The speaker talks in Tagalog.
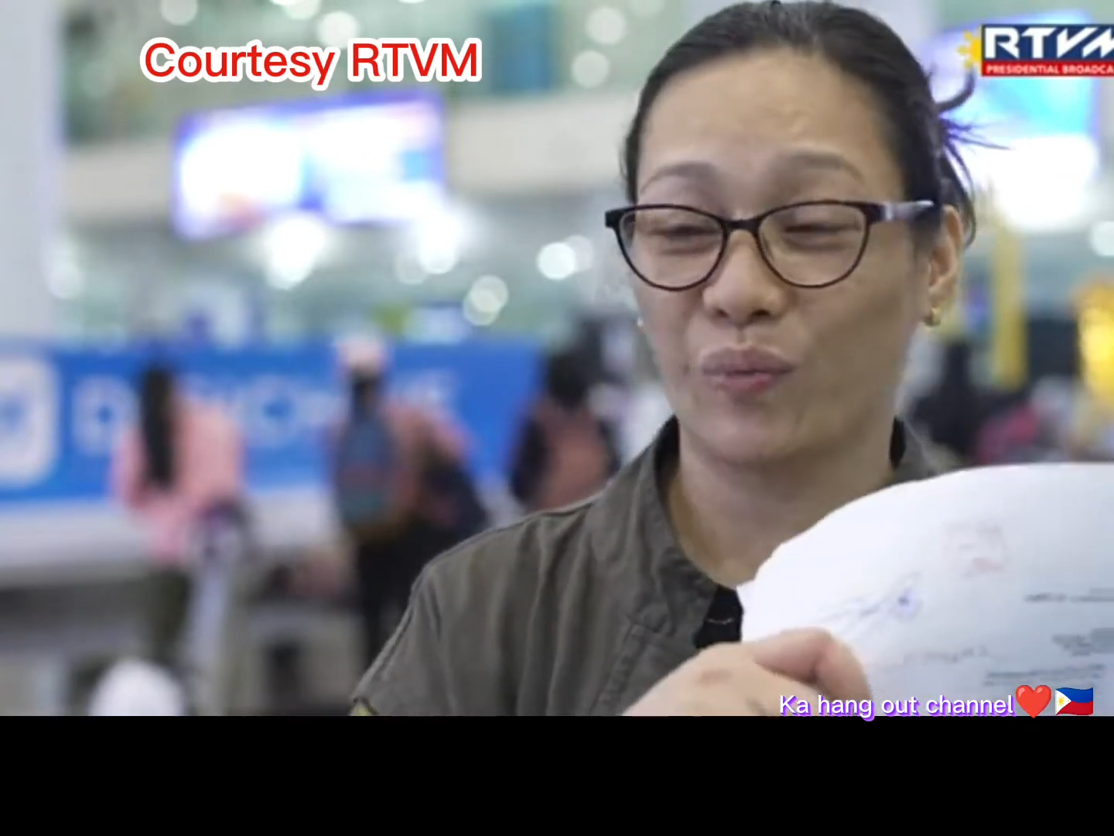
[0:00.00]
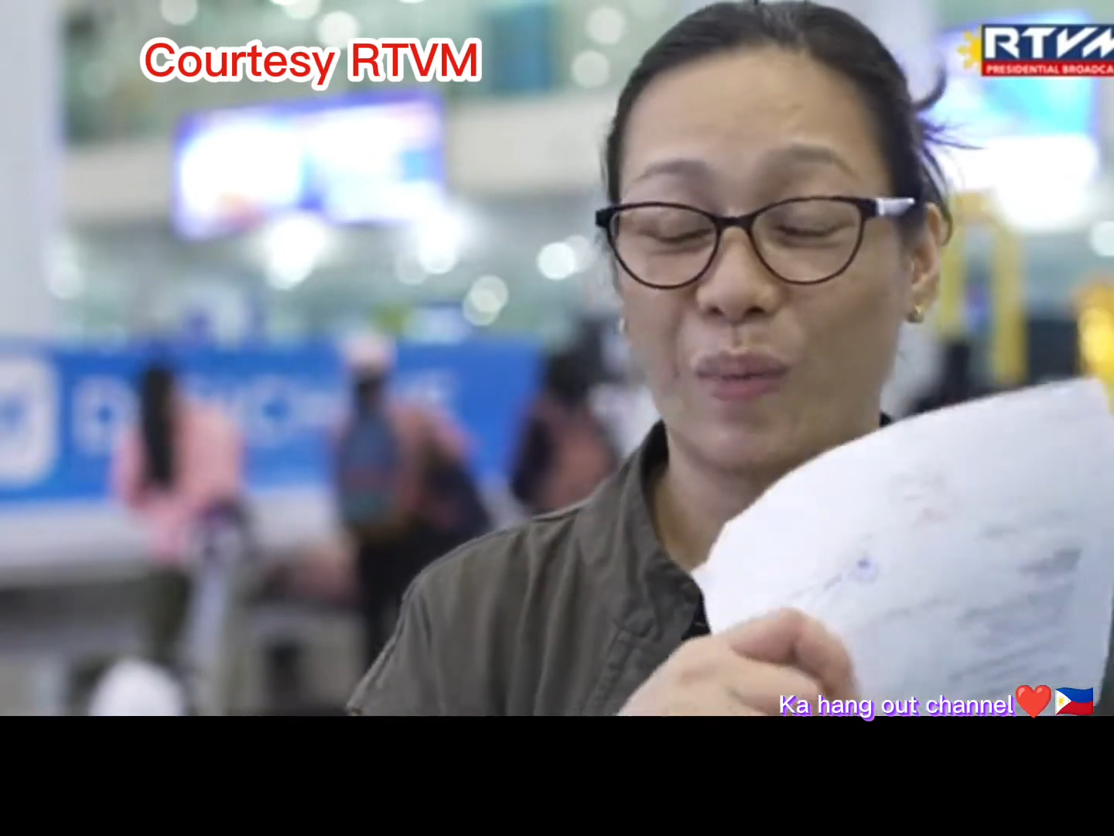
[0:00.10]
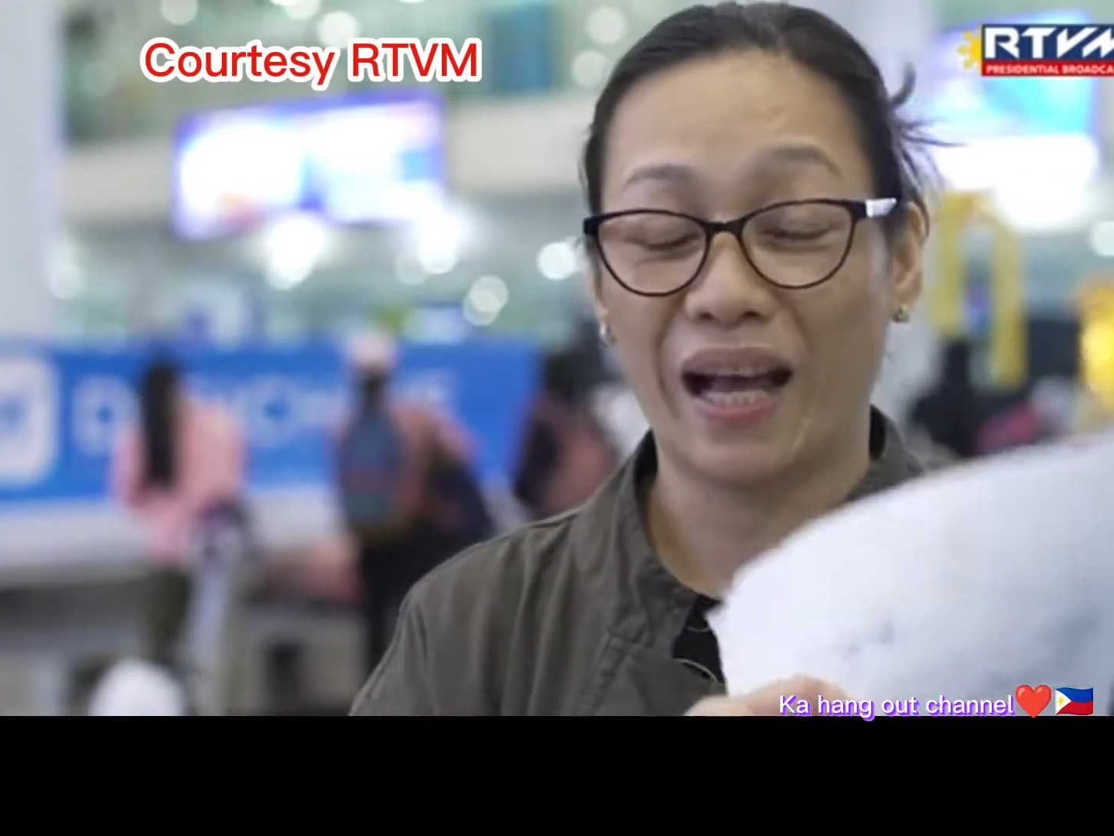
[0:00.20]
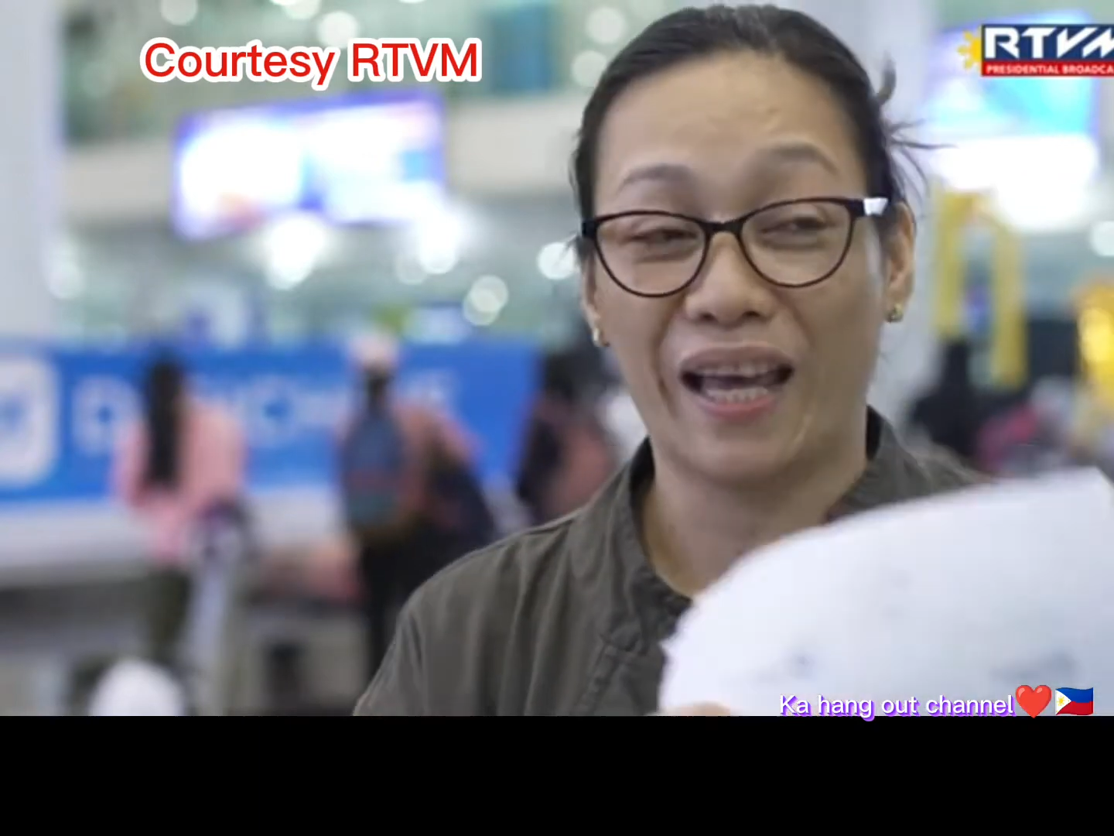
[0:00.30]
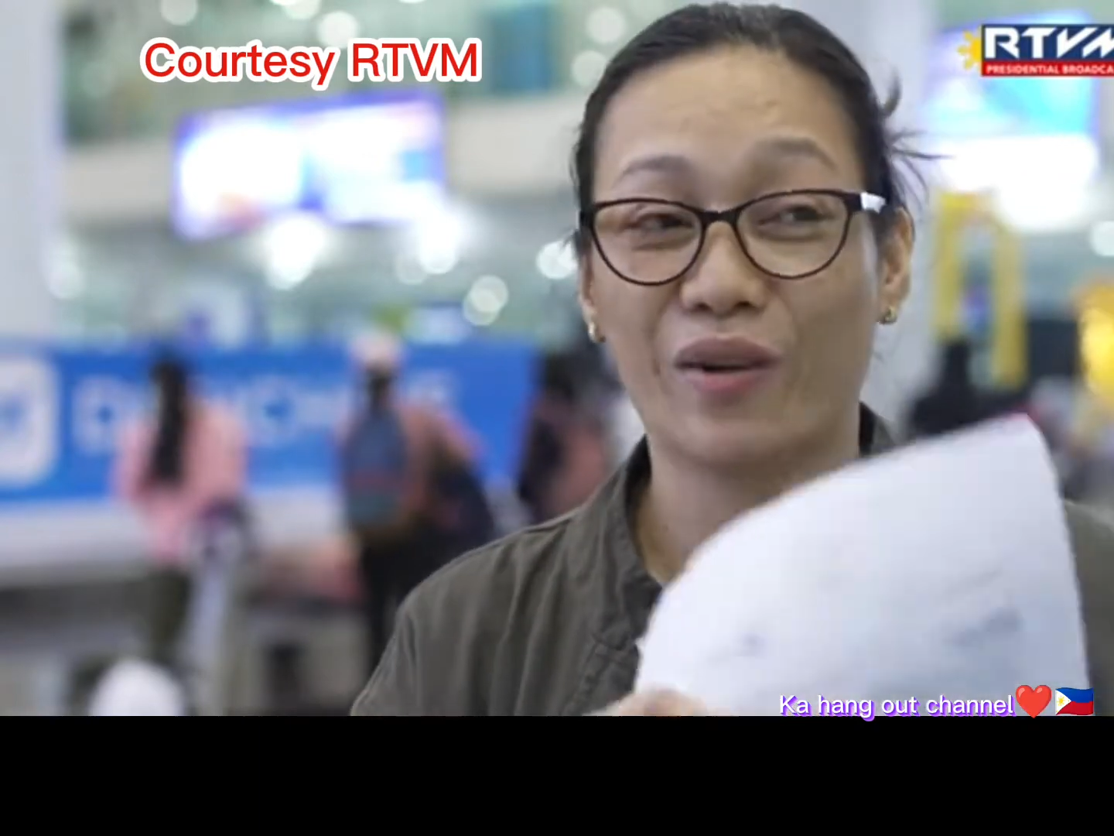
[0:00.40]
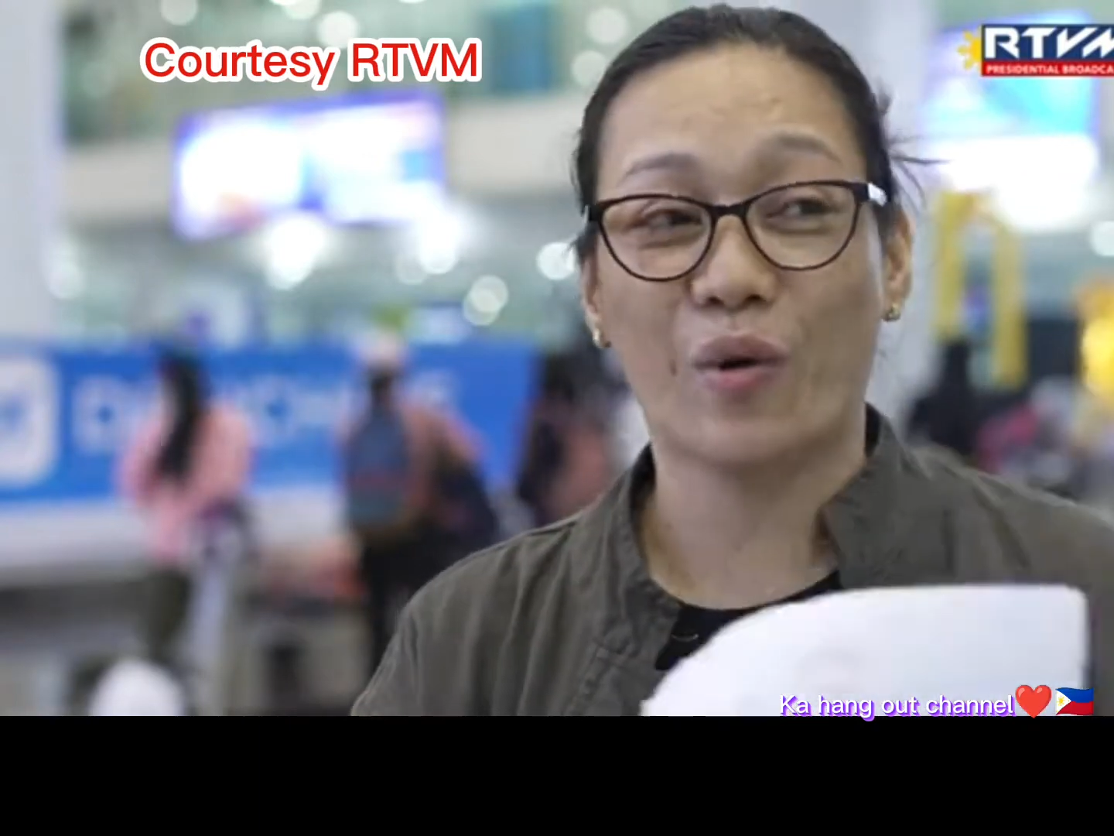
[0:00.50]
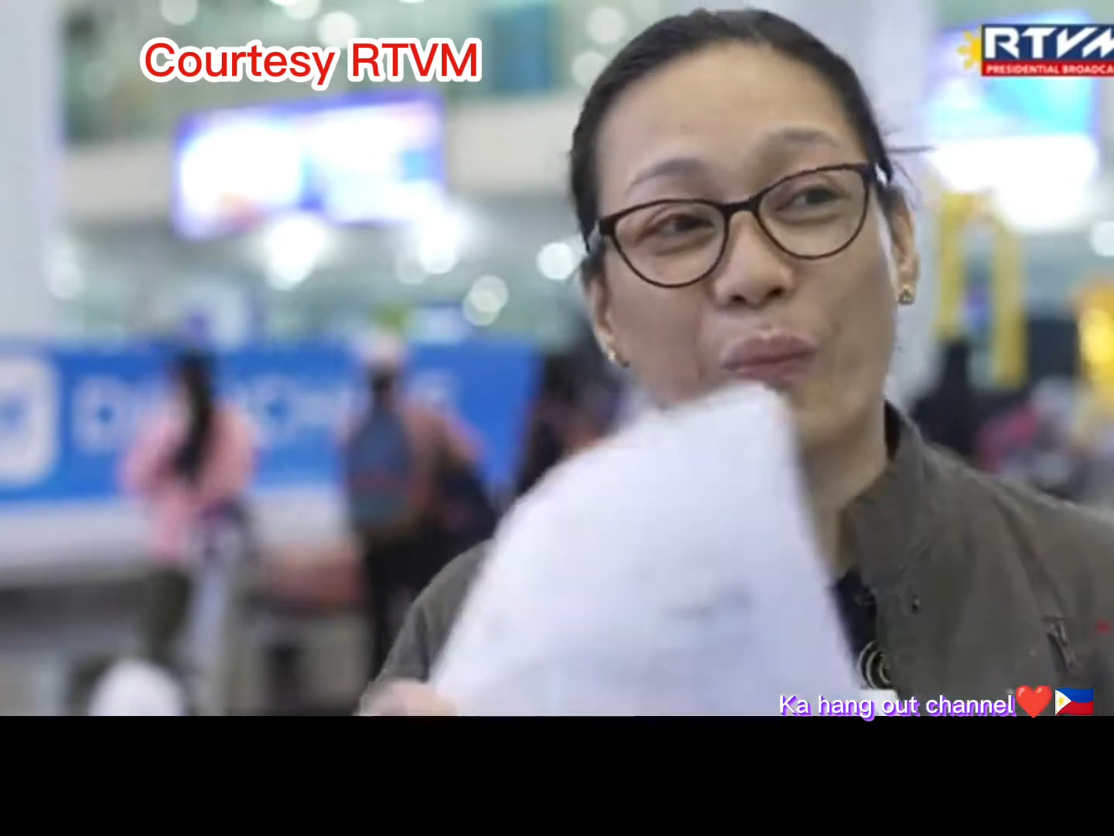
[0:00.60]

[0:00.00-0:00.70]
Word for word: bahay ko,